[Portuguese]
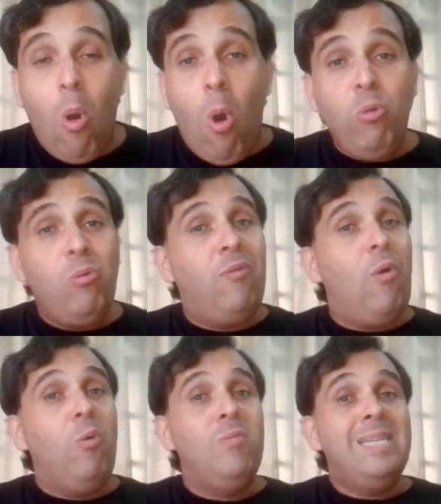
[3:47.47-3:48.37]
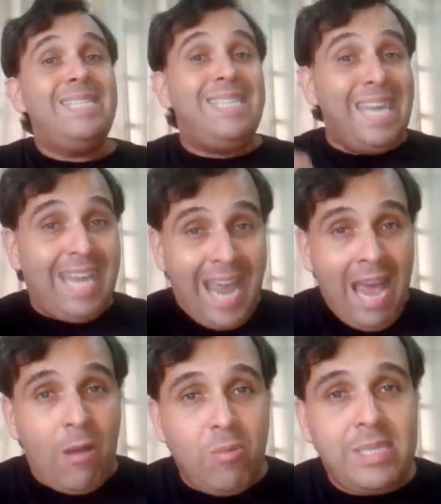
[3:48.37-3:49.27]
Ou não vão
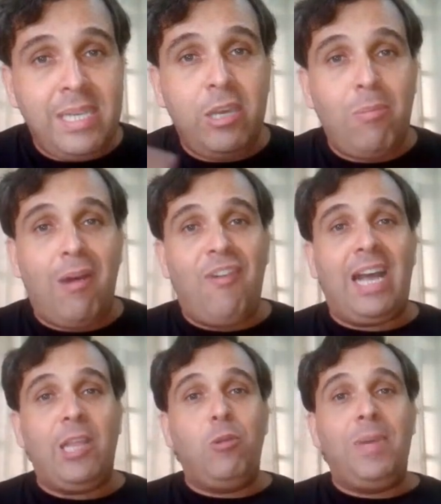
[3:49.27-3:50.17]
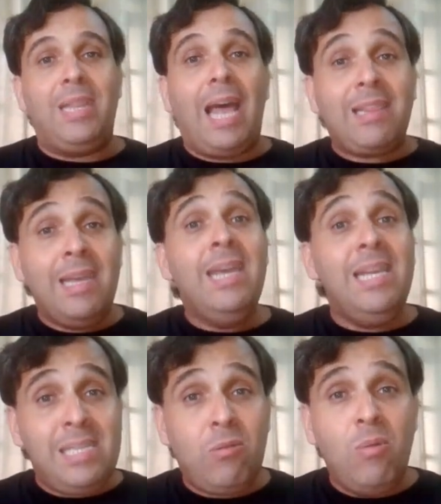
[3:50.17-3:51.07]
sequer conseguir uma vaga na nominata nominata,
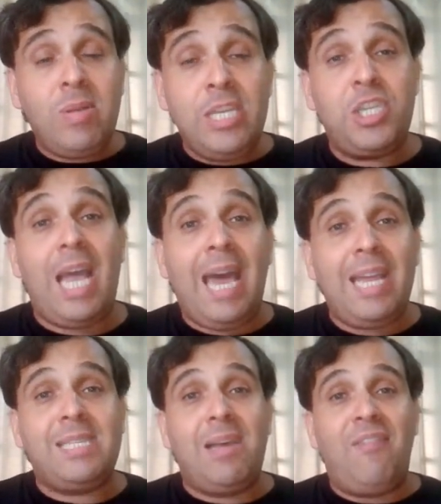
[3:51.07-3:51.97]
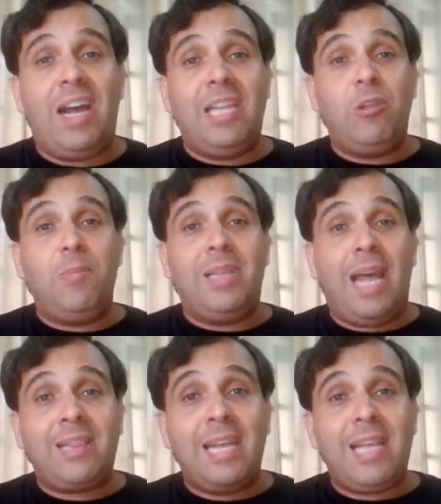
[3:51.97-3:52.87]
e se conquistarem essa vaga na
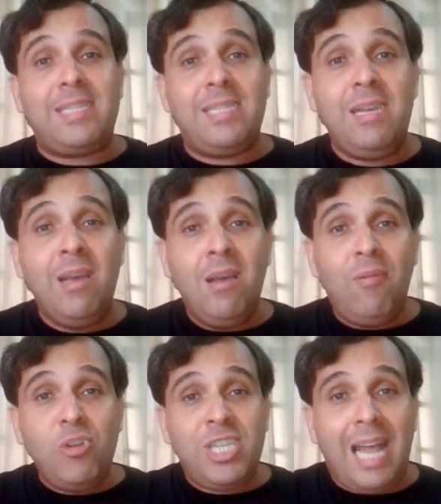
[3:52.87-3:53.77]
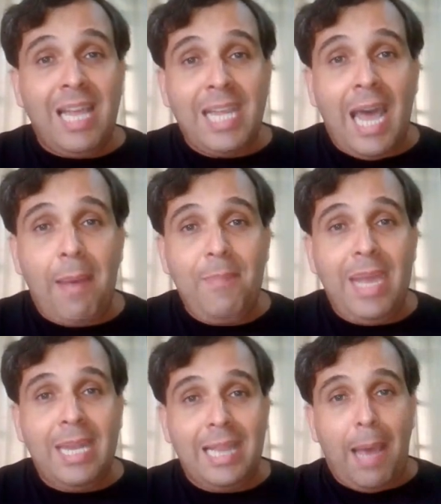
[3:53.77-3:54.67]
nominata, ainda assim vão estar lá na
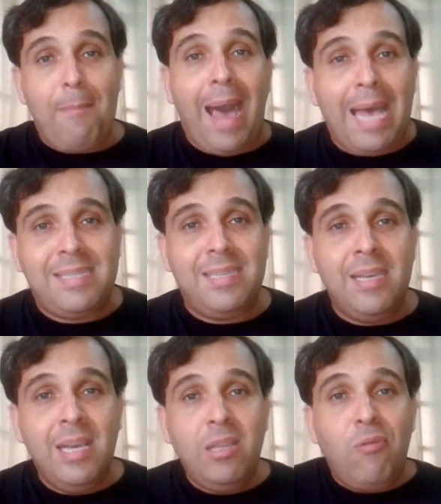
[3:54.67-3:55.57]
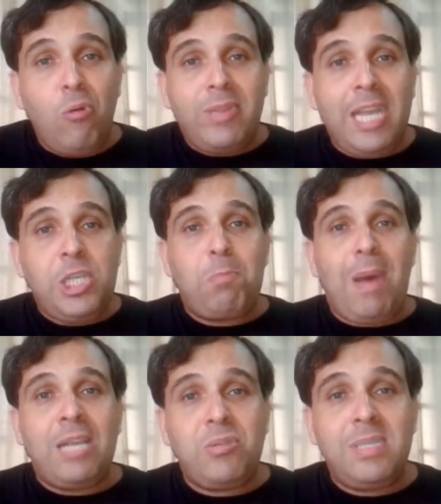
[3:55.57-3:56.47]
rabeira, na base, não vão ter
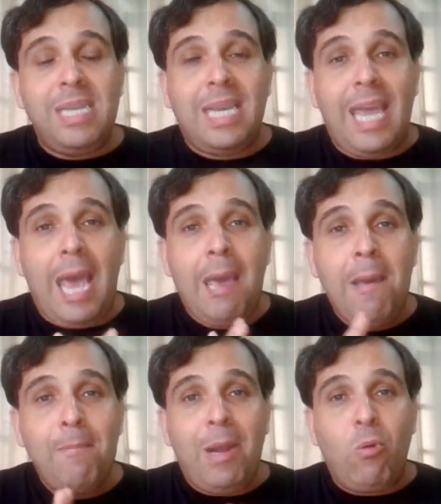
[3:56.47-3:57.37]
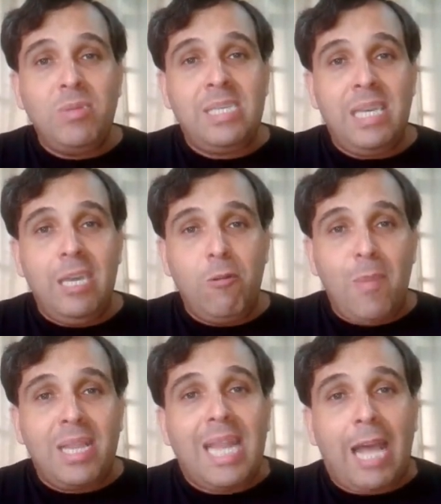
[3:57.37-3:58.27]
espaço sequer para conseguir um
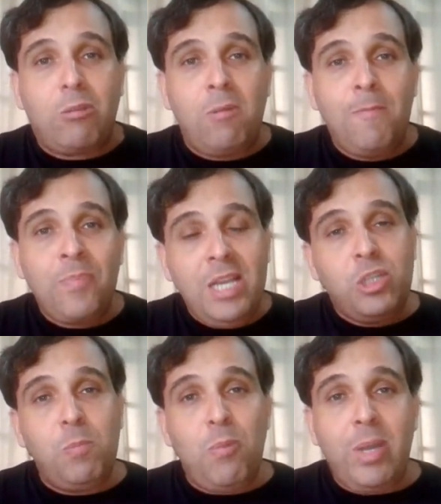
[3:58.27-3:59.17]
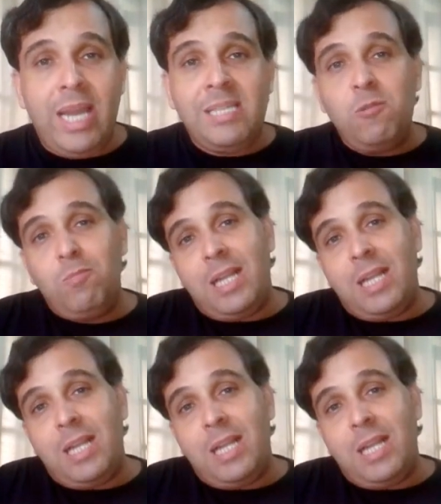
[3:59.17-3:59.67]
mandato. Isso porque se um